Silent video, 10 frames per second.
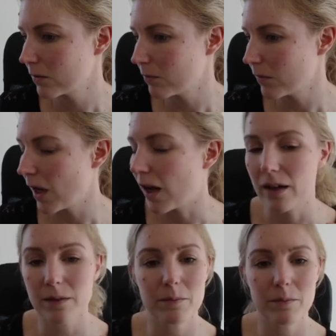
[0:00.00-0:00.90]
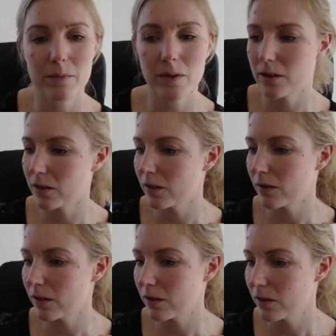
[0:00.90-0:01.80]
Ah,
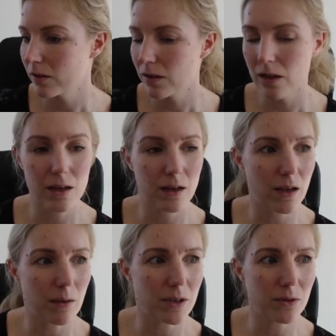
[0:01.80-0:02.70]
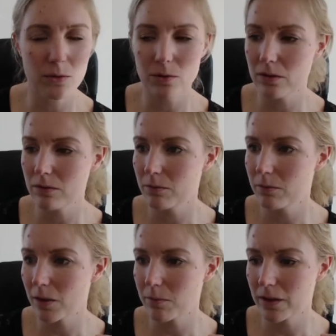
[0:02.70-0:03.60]
äh, äh, habt ihr Ton?
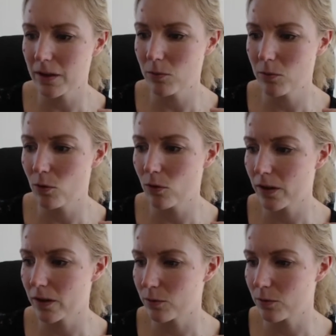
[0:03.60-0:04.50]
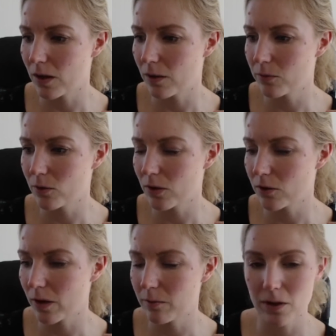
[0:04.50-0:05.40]
Macht mal Daumen hoch, wenn ihr Ton habt oder
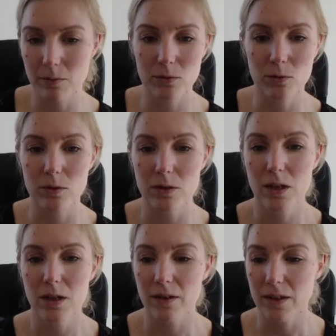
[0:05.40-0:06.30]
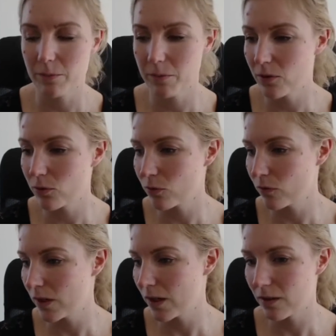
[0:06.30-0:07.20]
schreibt, ihr habt Ton. Weil ich benutze schon
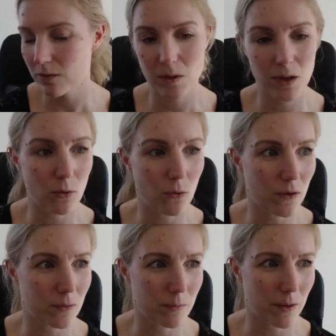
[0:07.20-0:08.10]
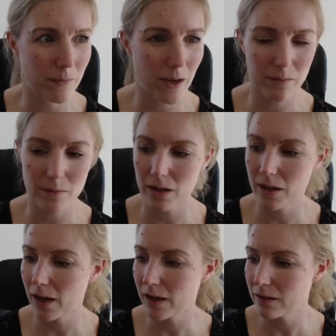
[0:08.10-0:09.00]
wieder das Mikro, was beim einmal
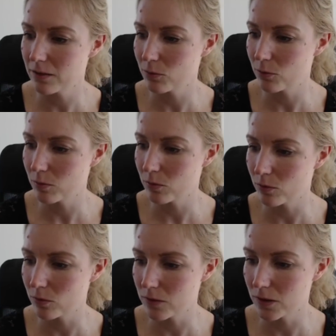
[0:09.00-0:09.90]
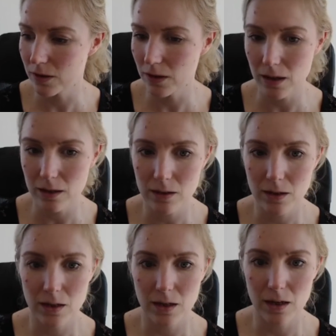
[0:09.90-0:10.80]
keinen Ton produziert hat.
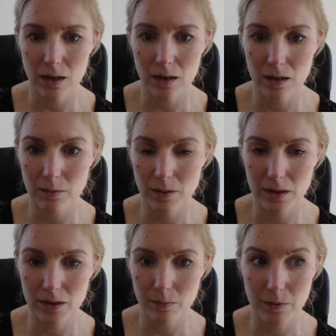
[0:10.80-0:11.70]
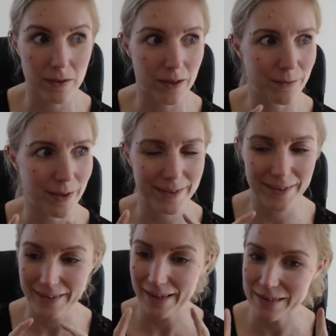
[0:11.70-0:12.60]
Aber ich habe jetzt einen
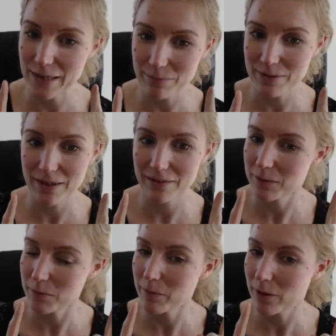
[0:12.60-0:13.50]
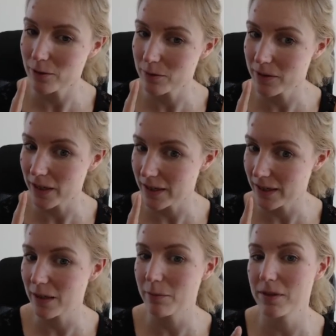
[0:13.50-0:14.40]
weiteren Adapter, weil man braucht nämlich einen
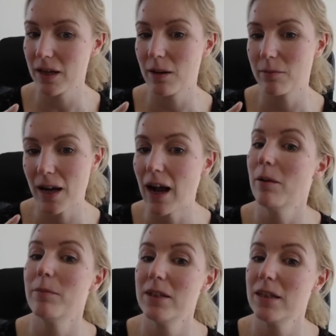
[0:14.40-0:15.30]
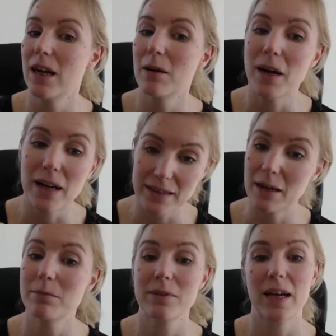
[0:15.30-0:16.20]
Adapter am Kabel, am
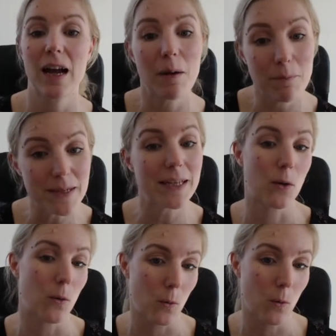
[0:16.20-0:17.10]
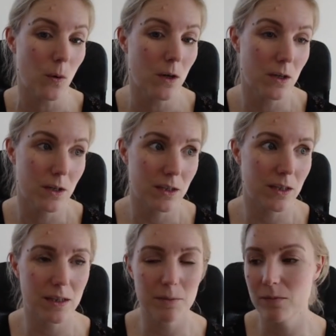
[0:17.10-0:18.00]
Adapter, am Mikro,
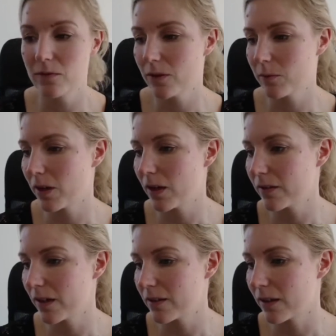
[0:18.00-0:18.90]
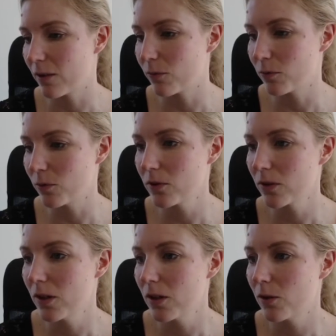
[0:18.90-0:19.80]
ähm, was man als einzeln kaufen muss.
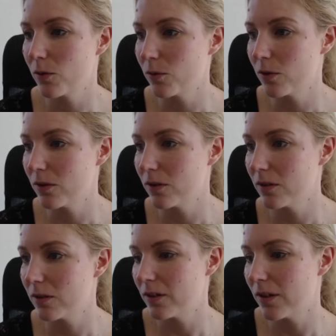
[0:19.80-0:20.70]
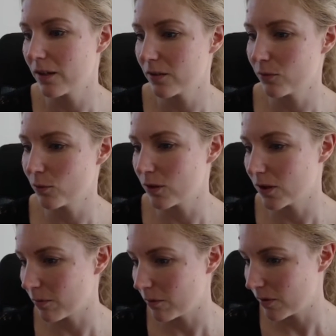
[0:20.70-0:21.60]
Und das wusste
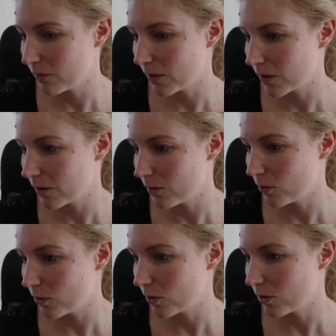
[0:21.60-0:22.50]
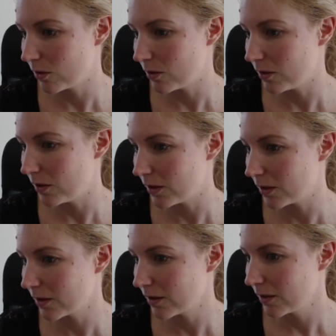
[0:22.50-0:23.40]
ich am Anfang noch nicht.